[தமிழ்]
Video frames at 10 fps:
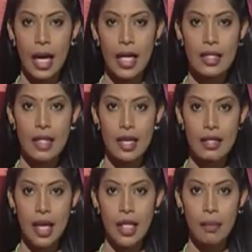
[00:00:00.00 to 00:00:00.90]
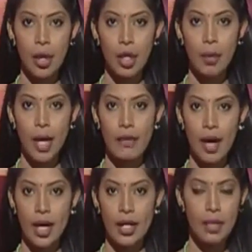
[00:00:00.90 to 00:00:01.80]
அரசு ரசாயன
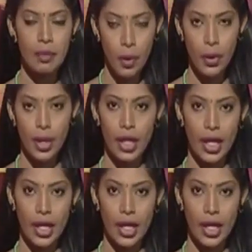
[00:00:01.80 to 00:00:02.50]
பகுப்பாய்வாளரிடம் கோரிக்கை